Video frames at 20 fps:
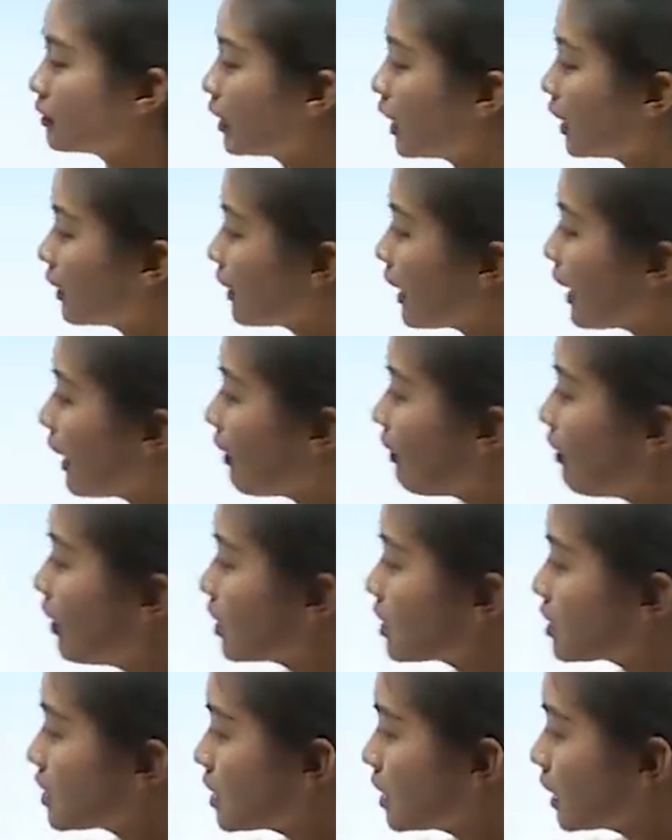你看看
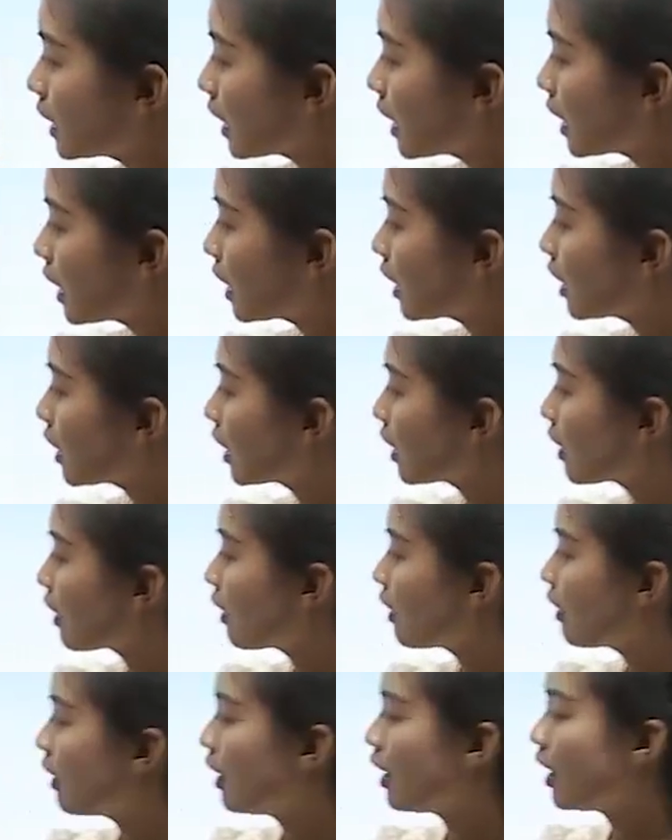这里
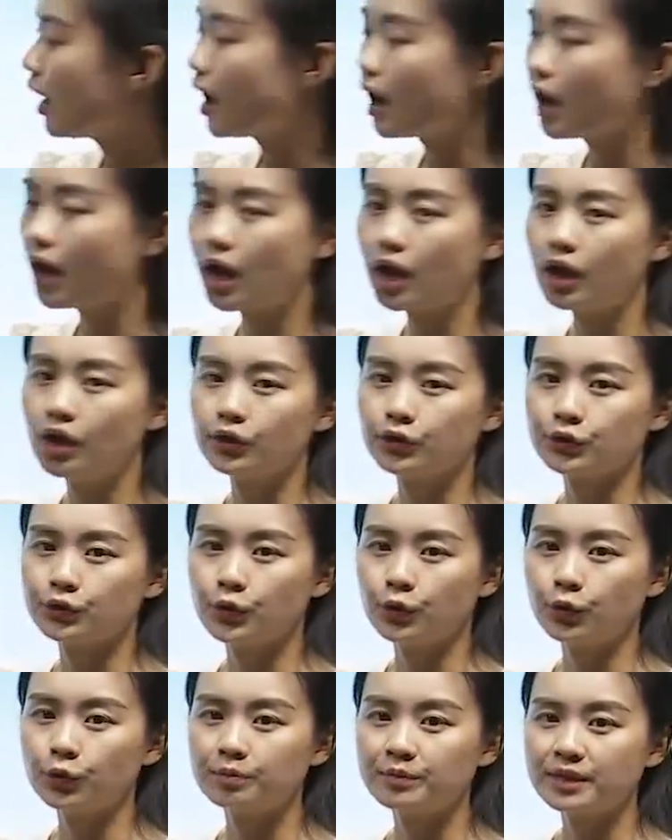啊，
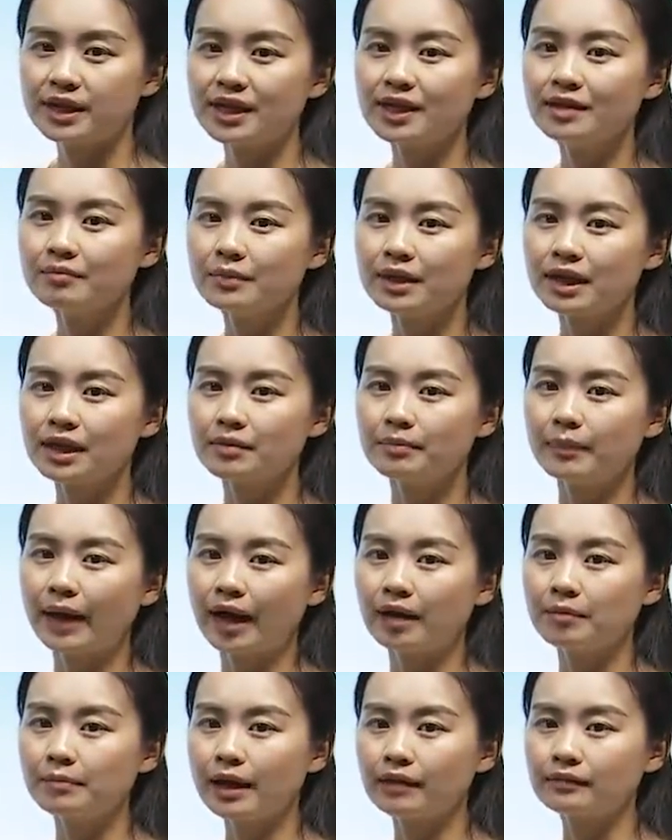有迷迷
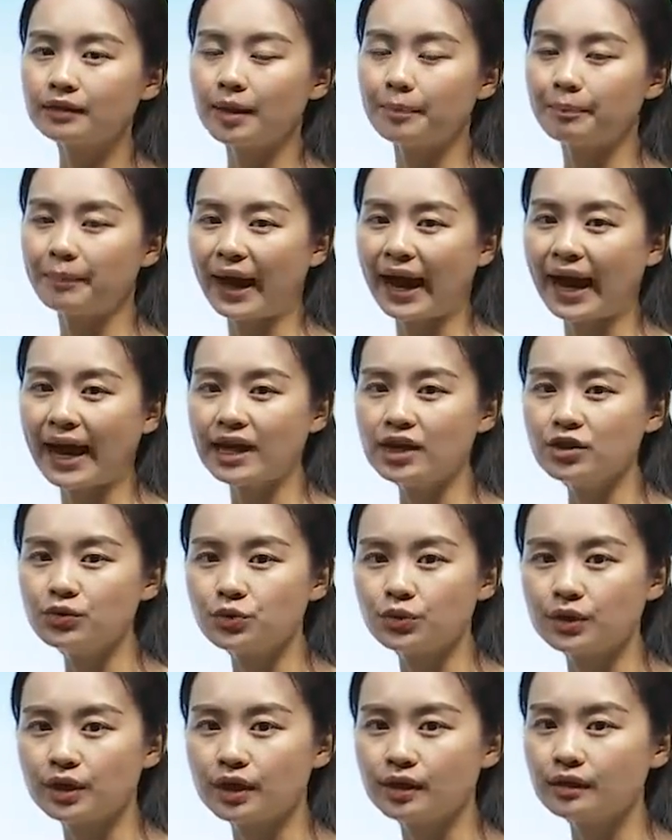茫茫的白
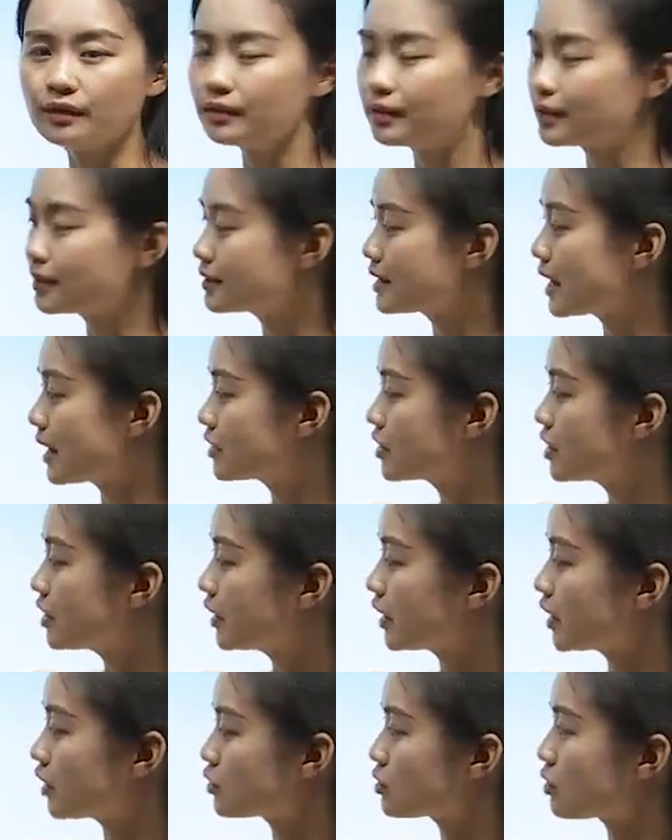云在
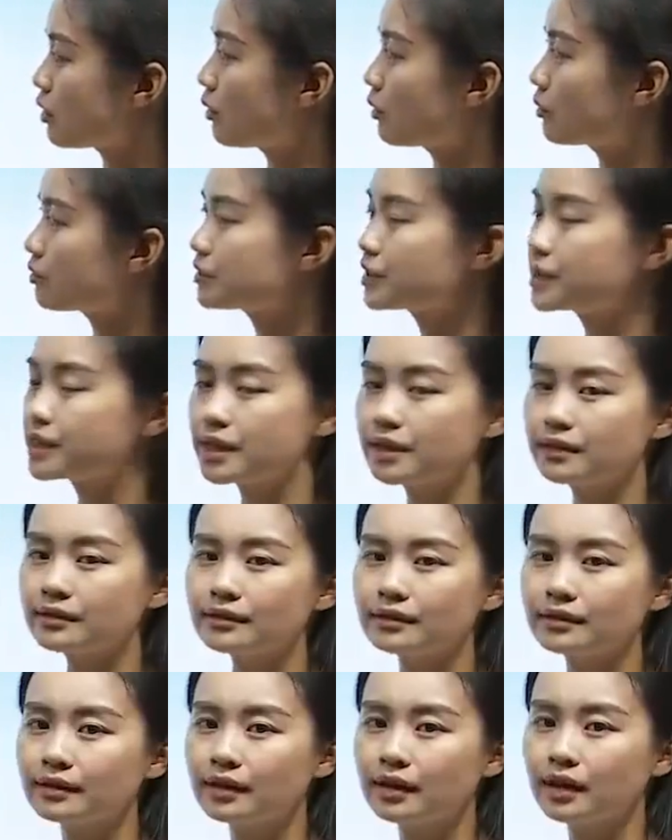这里丛
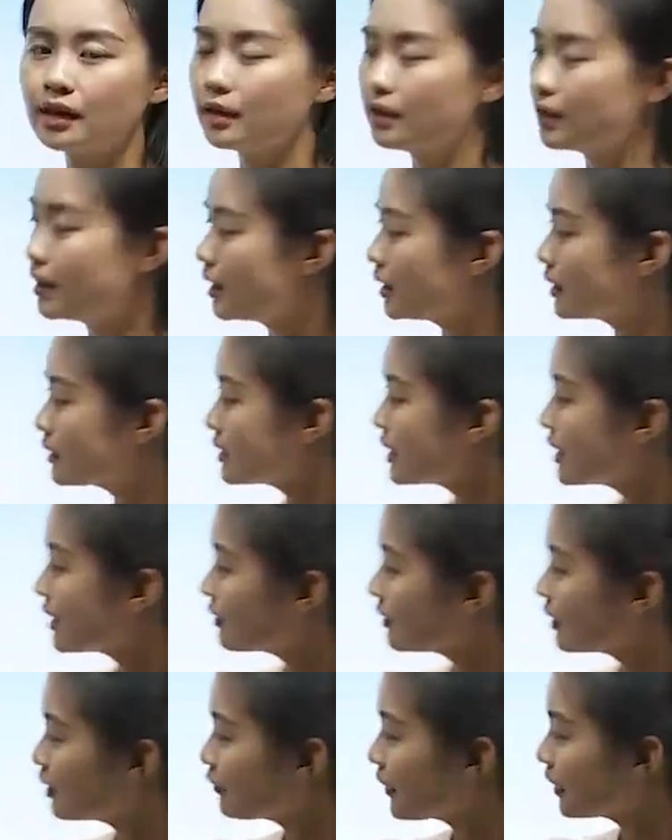生。
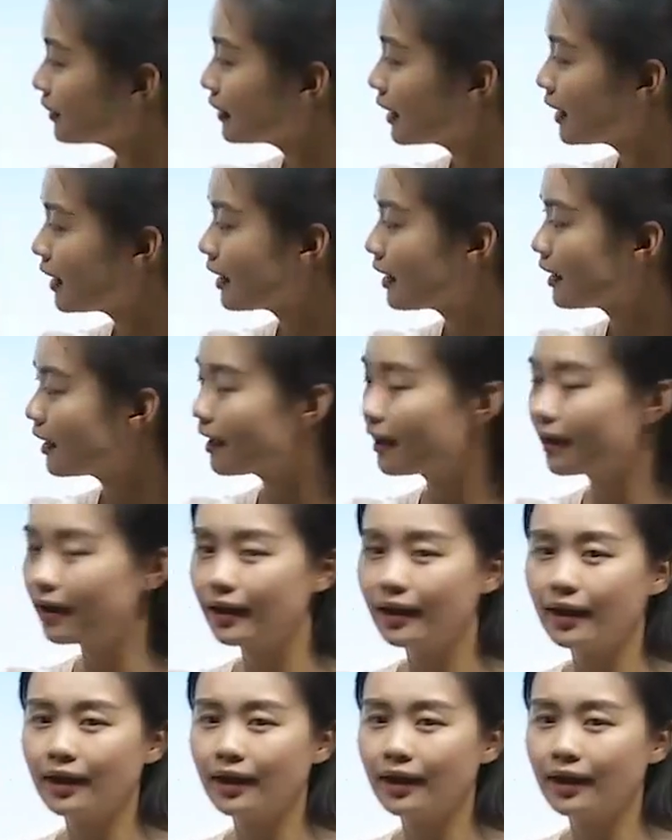这个地方呢，